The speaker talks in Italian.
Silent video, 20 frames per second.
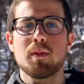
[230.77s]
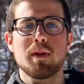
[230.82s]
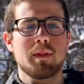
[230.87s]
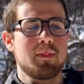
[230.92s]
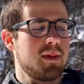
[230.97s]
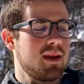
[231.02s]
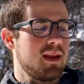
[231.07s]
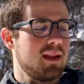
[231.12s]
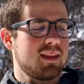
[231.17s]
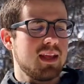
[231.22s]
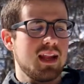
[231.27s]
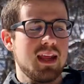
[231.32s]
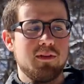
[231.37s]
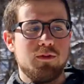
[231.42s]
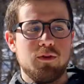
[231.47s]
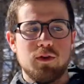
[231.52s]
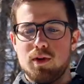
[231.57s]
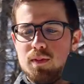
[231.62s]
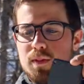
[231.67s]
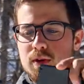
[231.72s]
come per il
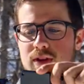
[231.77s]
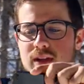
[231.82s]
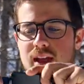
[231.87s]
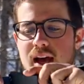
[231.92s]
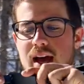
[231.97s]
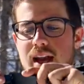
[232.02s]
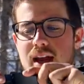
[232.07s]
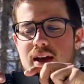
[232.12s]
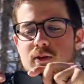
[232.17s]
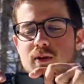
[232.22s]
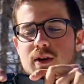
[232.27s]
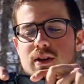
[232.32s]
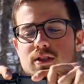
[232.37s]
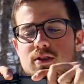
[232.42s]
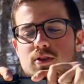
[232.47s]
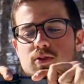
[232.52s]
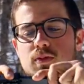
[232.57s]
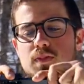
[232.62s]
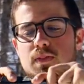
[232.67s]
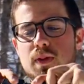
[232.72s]
telefono montare
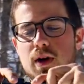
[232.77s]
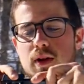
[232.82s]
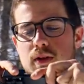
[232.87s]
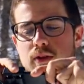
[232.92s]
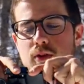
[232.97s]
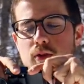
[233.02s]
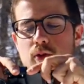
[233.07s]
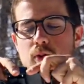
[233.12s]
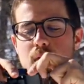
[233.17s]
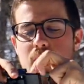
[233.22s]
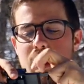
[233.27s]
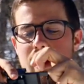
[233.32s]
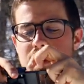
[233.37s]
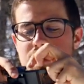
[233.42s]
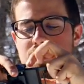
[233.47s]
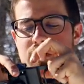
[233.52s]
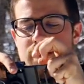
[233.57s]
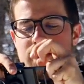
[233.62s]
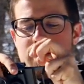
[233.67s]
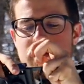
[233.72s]
questo supporto qua
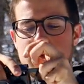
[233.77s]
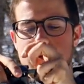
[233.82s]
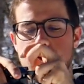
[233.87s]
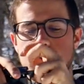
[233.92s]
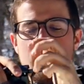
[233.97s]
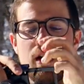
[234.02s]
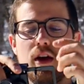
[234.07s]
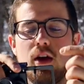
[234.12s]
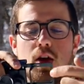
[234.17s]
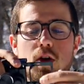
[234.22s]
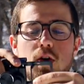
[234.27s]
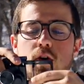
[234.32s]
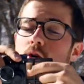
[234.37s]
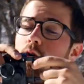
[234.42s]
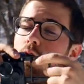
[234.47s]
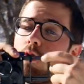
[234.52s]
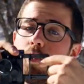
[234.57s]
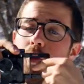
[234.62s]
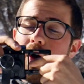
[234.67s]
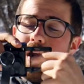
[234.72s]

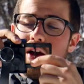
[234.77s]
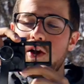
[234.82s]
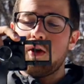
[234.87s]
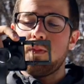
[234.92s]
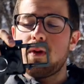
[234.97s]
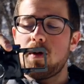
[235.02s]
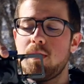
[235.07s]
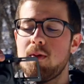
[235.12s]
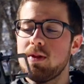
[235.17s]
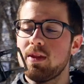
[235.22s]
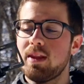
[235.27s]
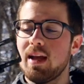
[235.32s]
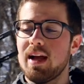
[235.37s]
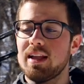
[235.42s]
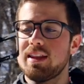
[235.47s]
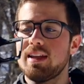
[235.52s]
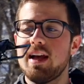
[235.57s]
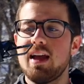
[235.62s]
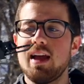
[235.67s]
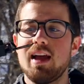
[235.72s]
con qua la GoPro
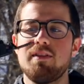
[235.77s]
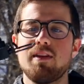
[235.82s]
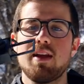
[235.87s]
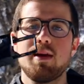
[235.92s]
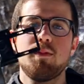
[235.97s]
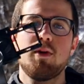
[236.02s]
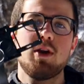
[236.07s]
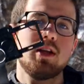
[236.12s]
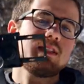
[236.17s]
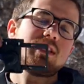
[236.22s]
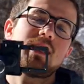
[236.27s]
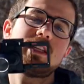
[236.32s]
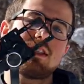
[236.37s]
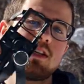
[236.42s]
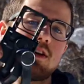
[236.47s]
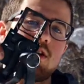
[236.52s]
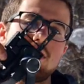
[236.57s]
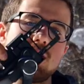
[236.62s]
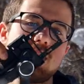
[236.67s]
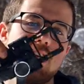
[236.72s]
montata e avremo la
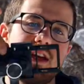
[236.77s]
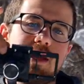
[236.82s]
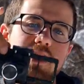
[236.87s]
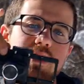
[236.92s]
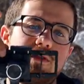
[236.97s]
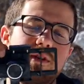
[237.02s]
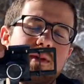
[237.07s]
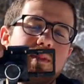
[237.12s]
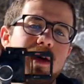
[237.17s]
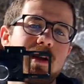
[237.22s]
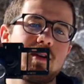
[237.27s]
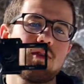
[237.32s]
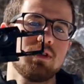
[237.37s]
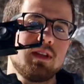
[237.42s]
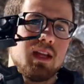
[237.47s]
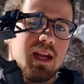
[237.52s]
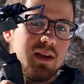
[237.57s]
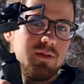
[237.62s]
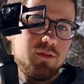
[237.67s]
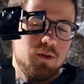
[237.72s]
stessa cosa di filmare col
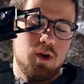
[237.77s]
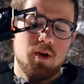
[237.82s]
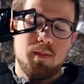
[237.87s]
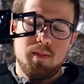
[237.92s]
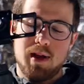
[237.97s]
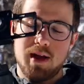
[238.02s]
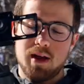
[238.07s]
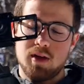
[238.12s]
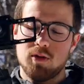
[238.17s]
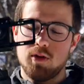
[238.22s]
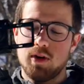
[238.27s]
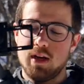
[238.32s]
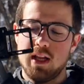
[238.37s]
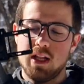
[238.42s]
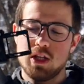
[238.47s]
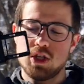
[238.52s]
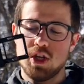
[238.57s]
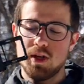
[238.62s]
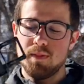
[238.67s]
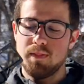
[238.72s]
telefono ma con
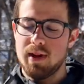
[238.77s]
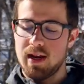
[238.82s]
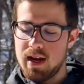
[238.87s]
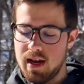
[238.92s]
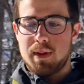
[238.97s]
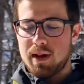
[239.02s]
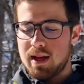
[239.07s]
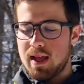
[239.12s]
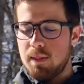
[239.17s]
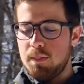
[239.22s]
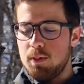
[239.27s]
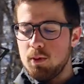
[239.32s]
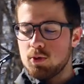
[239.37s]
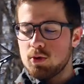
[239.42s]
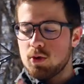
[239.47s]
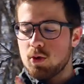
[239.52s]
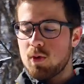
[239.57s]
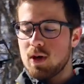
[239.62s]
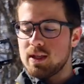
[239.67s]
il gimbal perché appunto